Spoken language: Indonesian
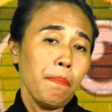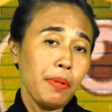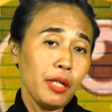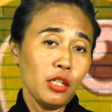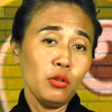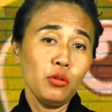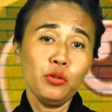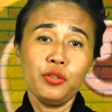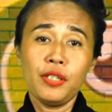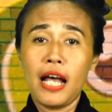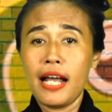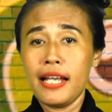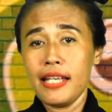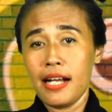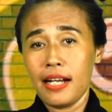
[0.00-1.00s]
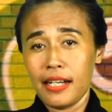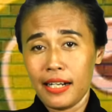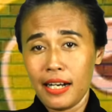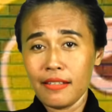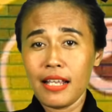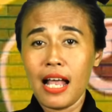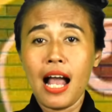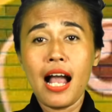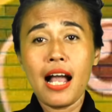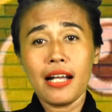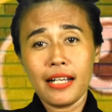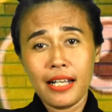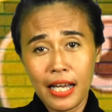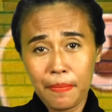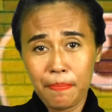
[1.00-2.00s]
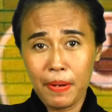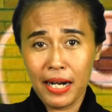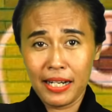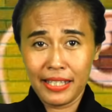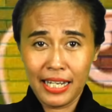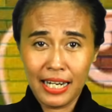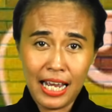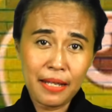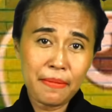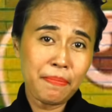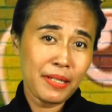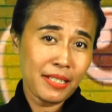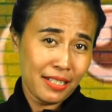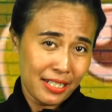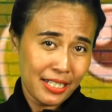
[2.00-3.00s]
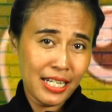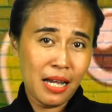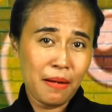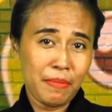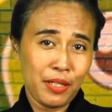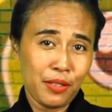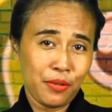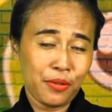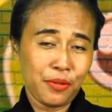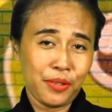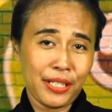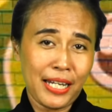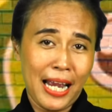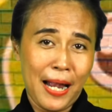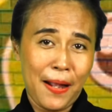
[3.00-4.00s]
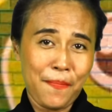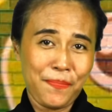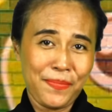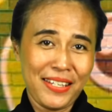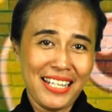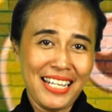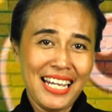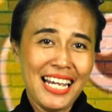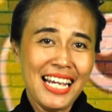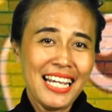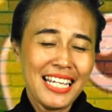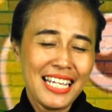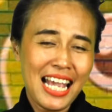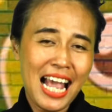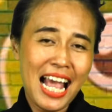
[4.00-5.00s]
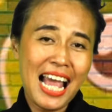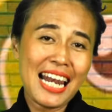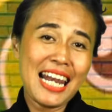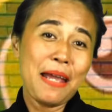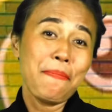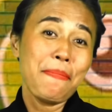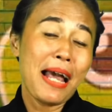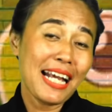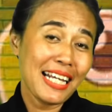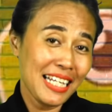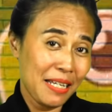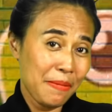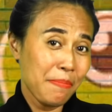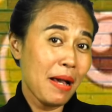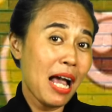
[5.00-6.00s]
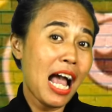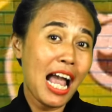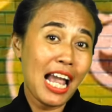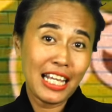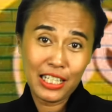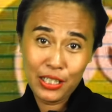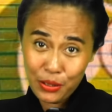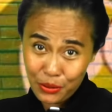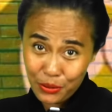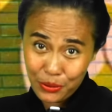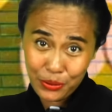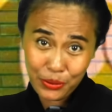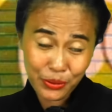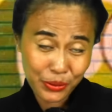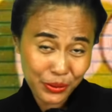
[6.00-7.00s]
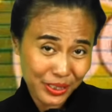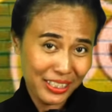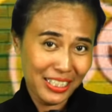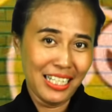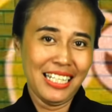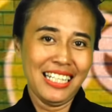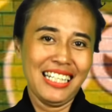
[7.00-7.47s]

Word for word: Perlu usaha yang keras agar partai lain bersedia mendukungnya. Ya nek bagi Mbak Yus